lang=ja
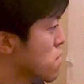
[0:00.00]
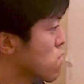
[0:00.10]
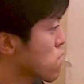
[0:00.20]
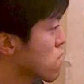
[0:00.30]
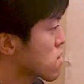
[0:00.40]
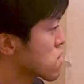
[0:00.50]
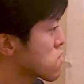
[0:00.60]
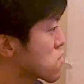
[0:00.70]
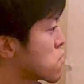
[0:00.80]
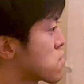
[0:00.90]
ここが
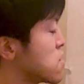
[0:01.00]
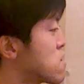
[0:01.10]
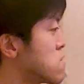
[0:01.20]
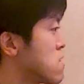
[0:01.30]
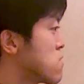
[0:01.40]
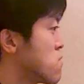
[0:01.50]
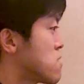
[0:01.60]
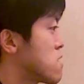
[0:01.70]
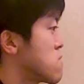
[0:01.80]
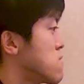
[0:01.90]
ちょっとリタルランド
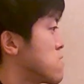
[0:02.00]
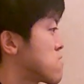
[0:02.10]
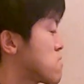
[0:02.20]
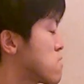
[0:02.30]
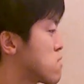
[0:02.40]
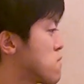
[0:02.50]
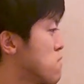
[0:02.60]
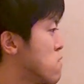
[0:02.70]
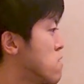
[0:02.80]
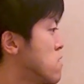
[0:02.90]
になるんですけれど
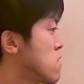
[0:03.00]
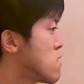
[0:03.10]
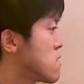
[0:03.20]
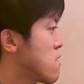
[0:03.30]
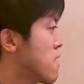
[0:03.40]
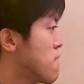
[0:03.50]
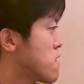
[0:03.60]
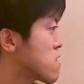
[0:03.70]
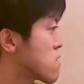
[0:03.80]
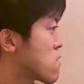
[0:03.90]
もあん
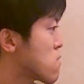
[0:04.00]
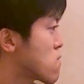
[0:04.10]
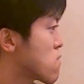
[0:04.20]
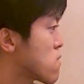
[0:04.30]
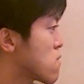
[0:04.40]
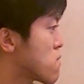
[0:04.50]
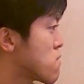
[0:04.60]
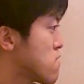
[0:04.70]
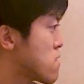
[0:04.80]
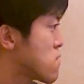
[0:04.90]
まりこう
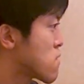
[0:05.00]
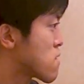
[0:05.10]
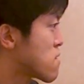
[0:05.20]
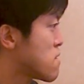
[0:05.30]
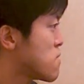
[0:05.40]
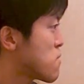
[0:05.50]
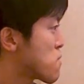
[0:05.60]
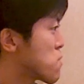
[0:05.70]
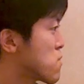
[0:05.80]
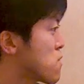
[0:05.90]
ブレーキをかけるほ
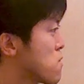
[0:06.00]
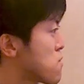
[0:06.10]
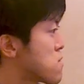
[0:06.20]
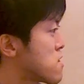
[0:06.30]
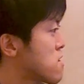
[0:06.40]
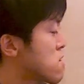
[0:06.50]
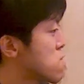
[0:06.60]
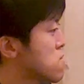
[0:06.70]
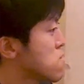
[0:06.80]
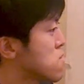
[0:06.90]
どの
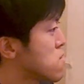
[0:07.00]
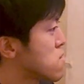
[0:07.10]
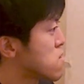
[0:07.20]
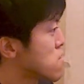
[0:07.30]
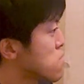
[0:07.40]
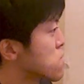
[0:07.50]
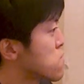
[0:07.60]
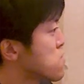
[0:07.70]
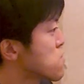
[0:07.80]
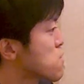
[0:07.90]
リタルランドを
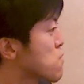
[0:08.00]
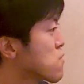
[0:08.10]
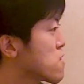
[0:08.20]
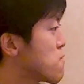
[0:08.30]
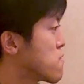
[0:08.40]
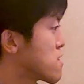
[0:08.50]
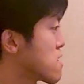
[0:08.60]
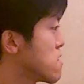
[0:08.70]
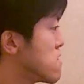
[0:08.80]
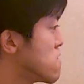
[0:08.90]
するようなところでもな
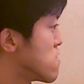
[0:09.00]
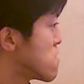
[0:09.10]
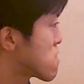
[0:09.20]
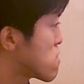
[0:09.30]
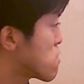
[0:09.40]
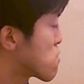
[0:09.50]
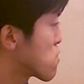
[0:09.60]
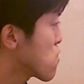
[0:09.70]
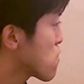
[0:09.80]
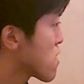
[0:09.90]
いんですけれども
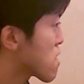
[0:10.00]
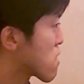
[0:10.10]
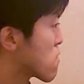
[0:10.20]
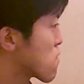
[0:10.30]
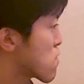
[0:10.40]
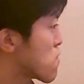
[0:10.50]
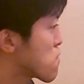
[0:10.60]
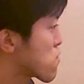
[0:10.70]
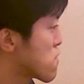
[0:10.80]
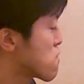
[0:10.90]
どこからこれを
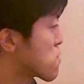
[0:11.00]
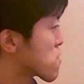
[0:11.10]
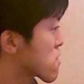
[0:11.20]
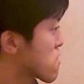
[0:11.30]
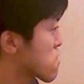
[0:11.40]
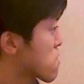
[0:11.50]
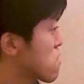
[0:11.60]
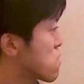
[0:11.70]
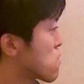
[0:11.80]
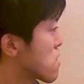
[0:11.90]
元に戻すかって
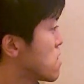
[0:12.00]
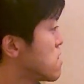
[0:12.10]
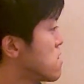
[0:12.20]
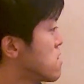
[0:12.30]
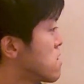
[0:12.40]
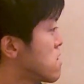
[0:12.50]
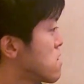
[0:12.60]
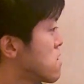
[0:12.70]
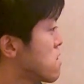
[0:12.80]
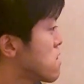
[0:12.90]
いうのが、
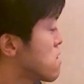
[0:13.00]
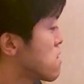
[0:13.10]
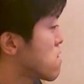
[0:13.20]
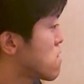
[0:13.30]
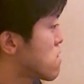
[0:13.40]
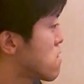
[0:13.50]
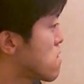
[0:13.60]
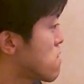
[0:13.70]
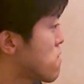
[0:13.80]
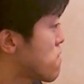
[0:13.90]

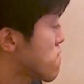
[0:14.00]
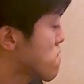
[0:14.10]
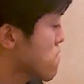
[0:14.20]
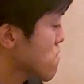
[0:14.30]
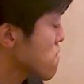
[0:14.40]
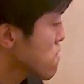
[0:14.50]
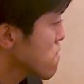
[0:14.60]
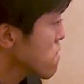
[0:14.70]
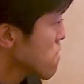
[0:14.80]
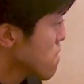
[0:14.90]

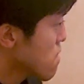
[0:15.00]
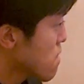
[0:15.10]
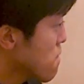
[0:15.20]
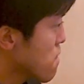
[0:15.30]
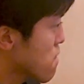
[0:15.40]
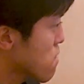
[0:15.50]
えー、でまあ